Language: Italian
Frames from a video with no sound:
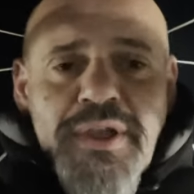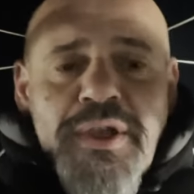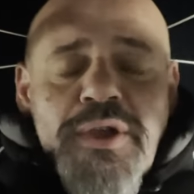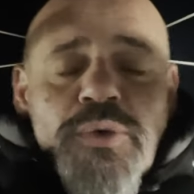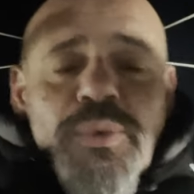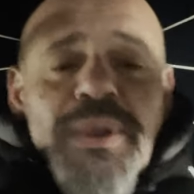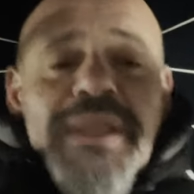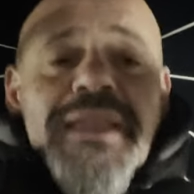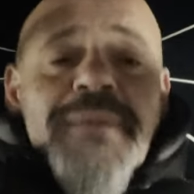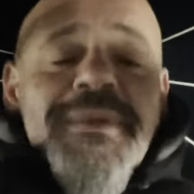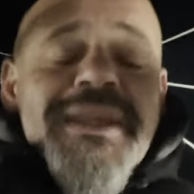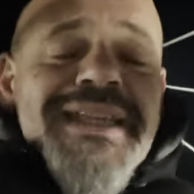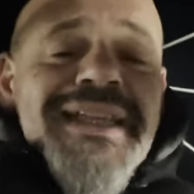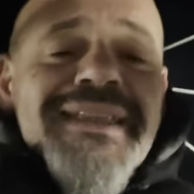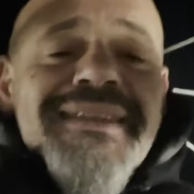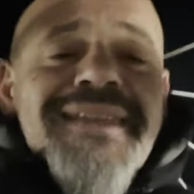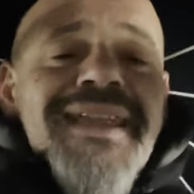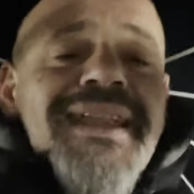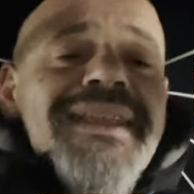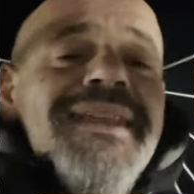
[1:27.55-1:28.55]
Quindi mi
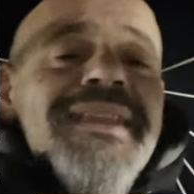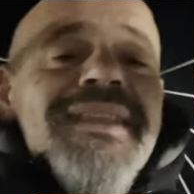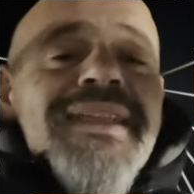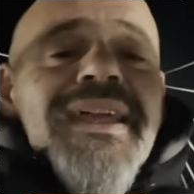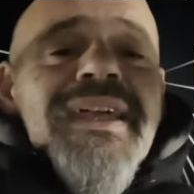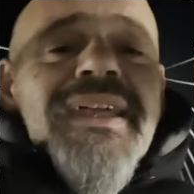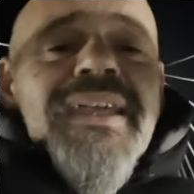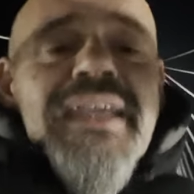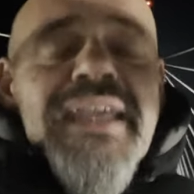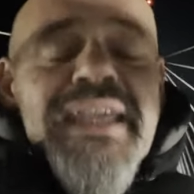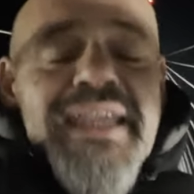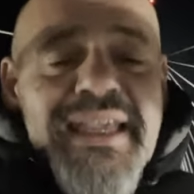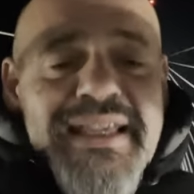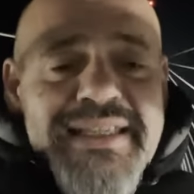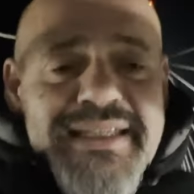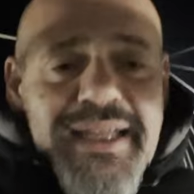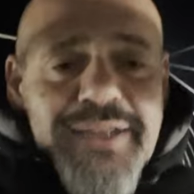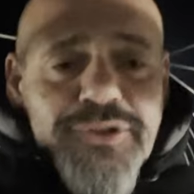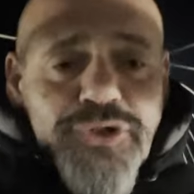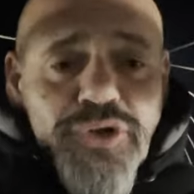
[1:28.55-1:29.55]
sentirete dire che
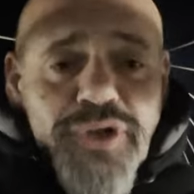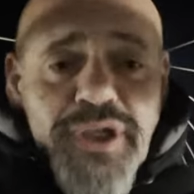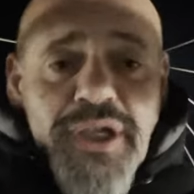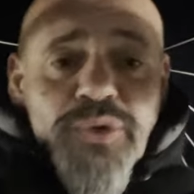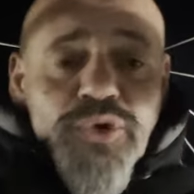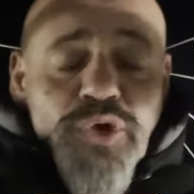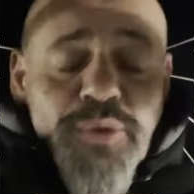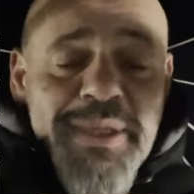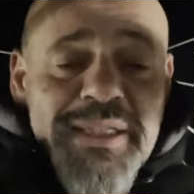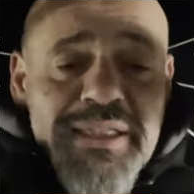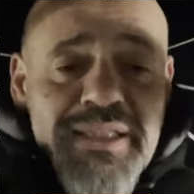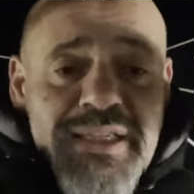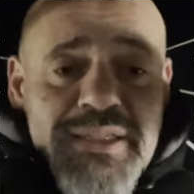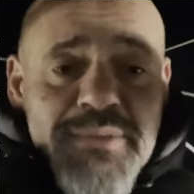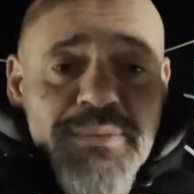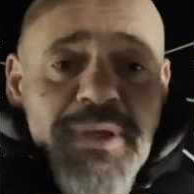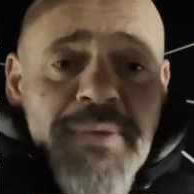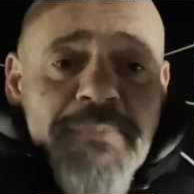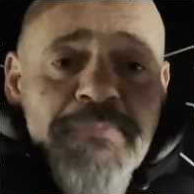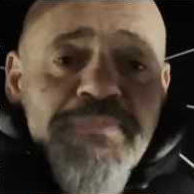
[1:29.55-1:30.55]
scatto con gli
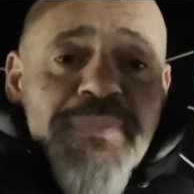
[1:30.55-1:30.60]
automatismi,